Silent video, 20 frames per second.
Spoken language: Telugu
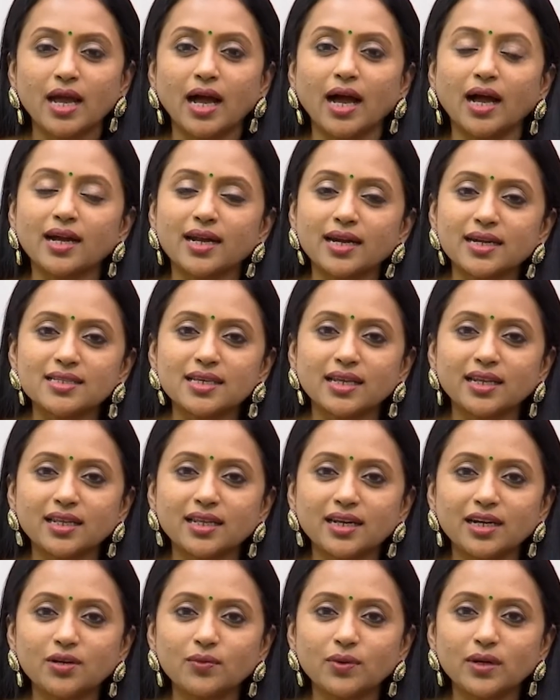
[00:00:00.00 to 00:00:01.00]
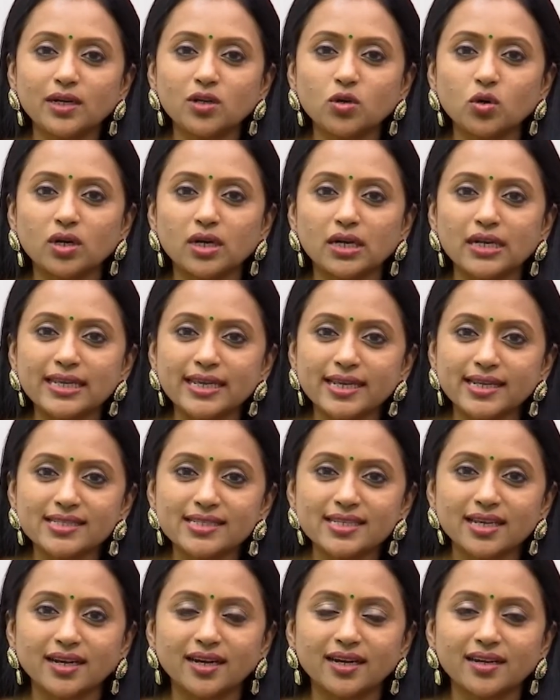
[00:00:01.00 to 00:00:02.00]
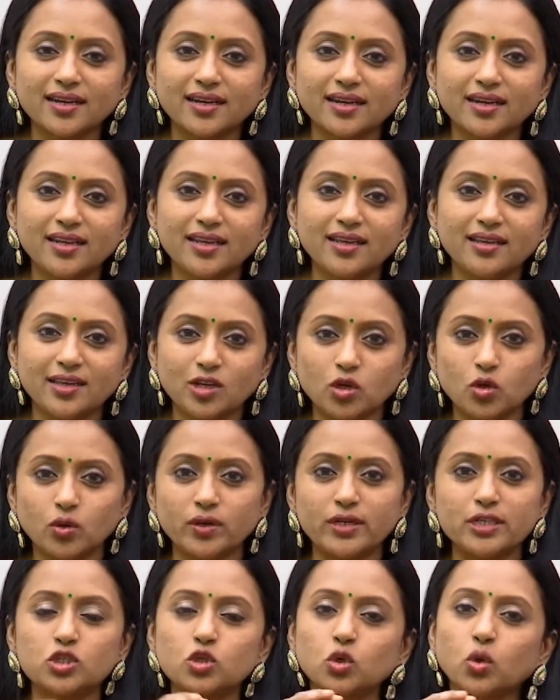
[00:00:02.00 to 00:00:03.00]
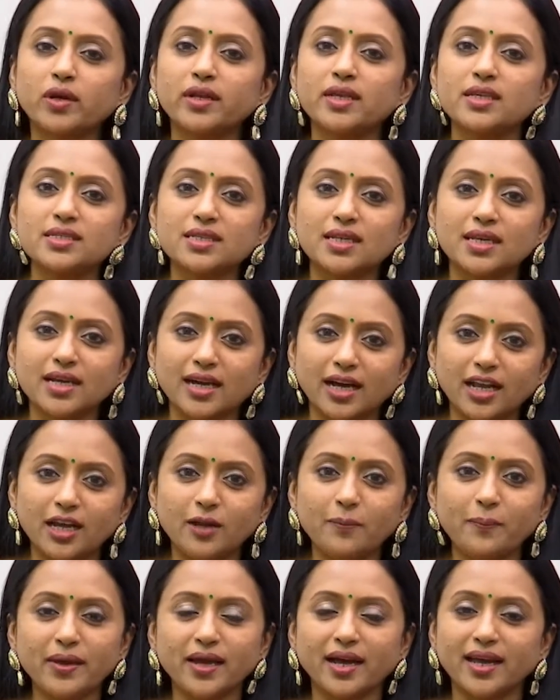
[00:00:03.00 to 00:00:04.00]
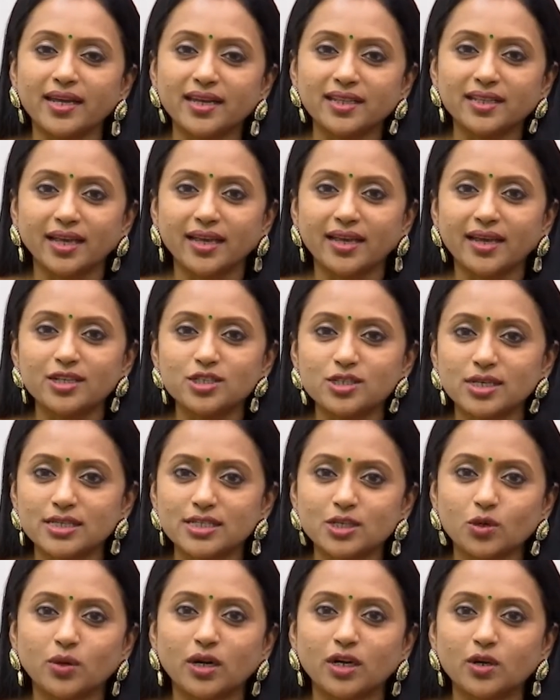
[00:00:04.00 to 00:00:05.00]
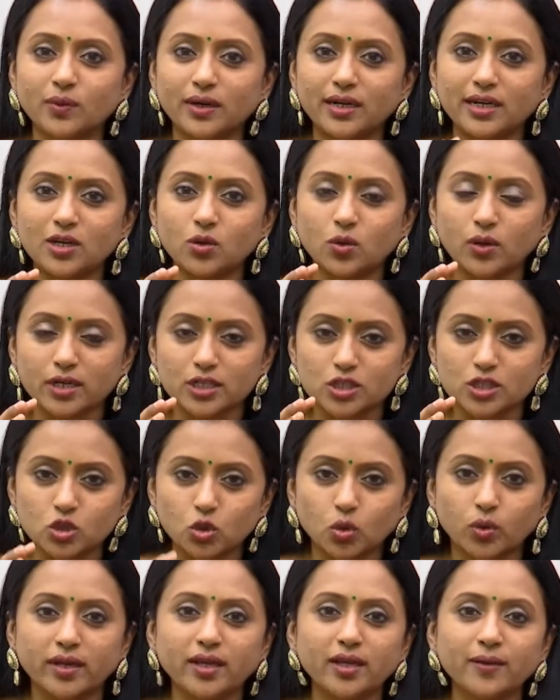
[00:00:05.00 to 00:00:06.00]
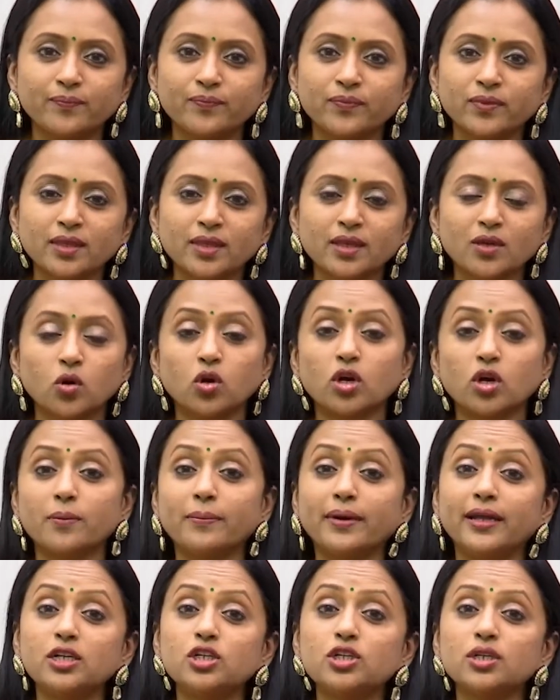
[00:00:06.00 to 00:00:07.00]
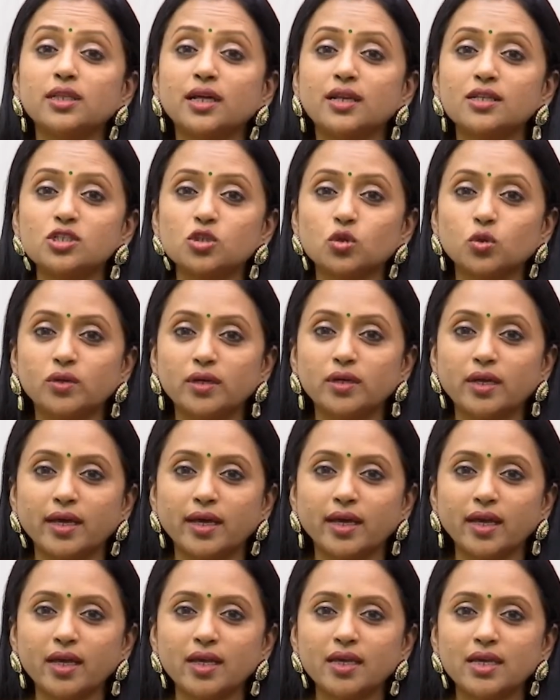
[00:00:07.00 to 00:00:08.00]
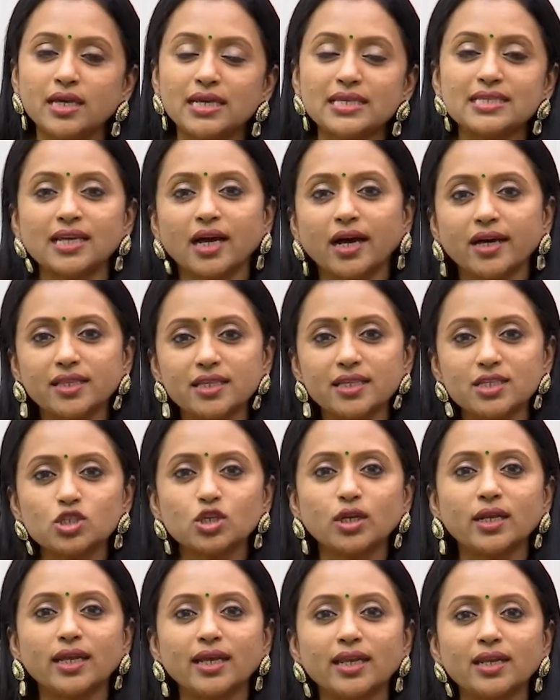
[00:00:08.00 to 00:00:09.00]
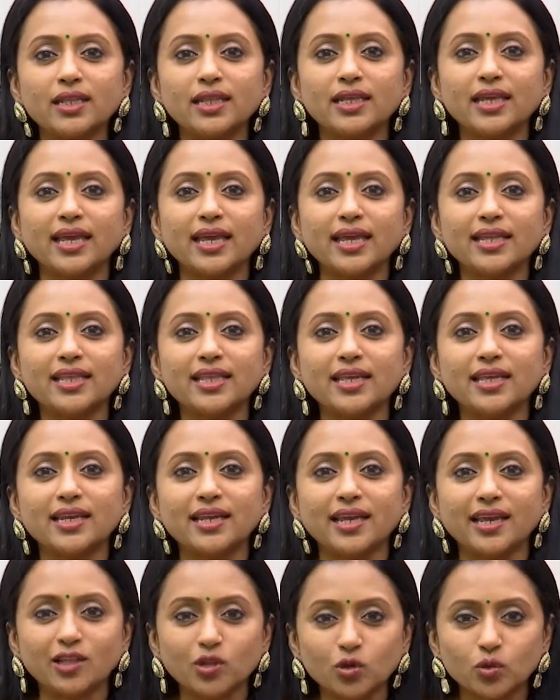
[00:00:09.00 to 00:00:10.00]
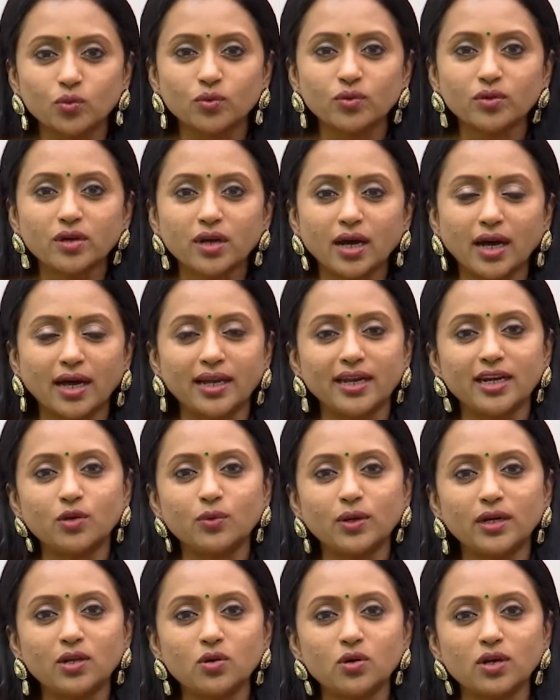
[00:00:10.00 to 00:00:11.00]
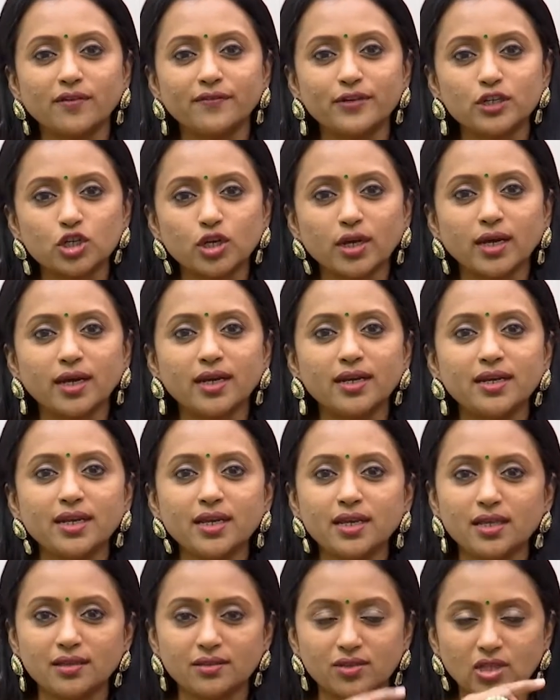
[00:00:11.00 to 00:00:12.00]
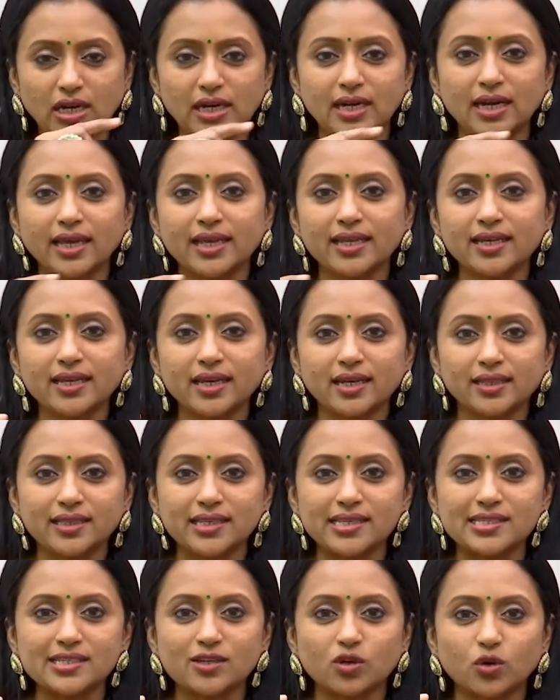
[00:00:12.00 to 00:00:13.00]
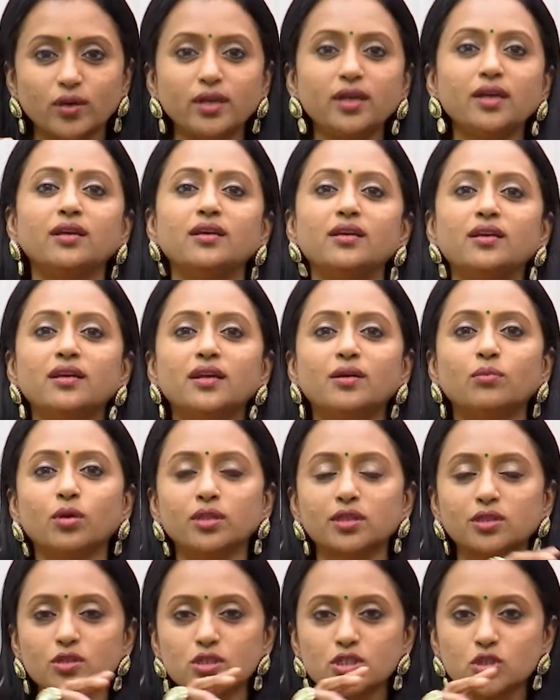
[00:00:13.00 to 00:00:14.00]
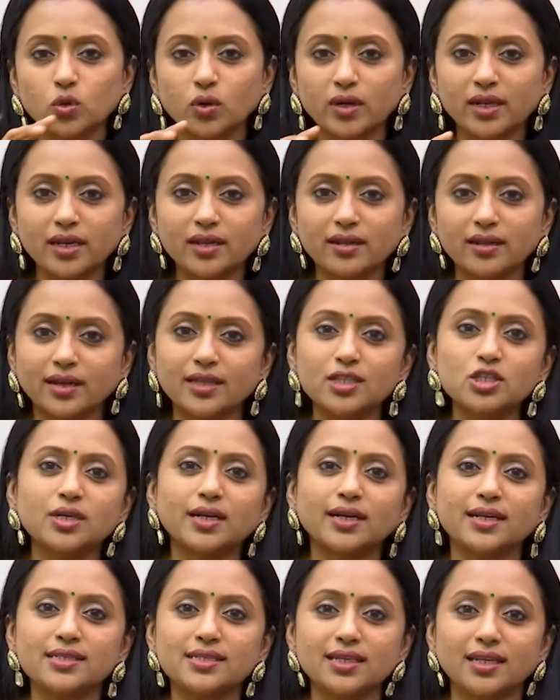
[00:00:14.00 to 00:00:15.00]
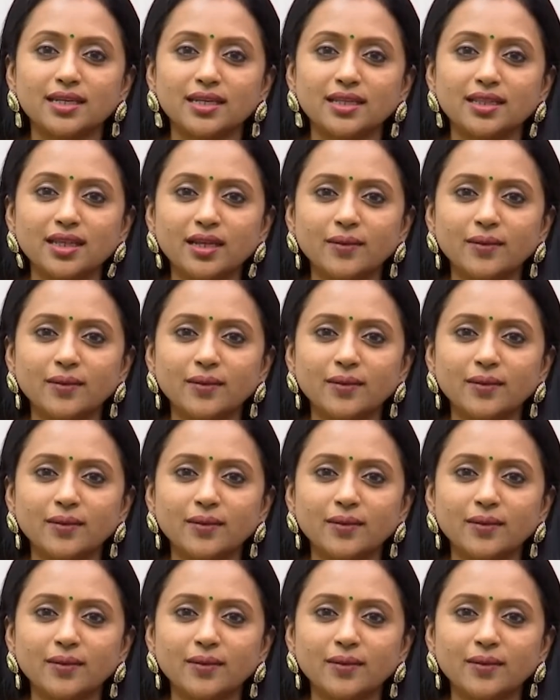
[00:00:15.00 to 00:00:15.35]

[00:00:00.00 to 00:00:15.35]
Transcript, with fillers: అక్కడ జరిగినటువంటి ఒక రియల్ సంఘటనని ఇంకొన్ని స్టోరీస్ని కలిపి ఆయన తయారు చేసుకున్నటువంటి ఒక స్టోరీ ఒక మనిషి తలుచుకుంటే సాధించలేనిది ఏదీ లేదు అనేటువంటి ఒక విషయాన్ని థ్రెడ్ లైన్గా తీసుకొని మొత్తం స్టోరీని రన్ చేయడం జరిగింది